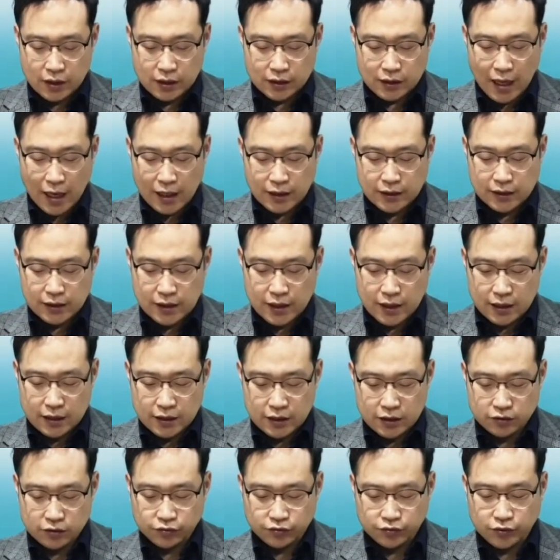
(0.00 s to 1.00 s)

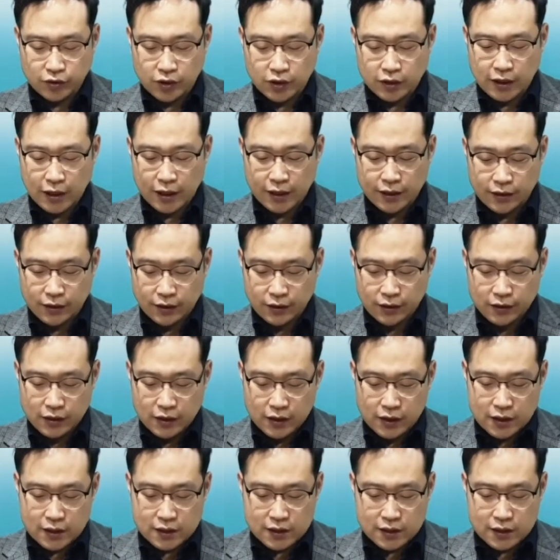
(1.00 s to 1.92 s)
다니엘을 구원하여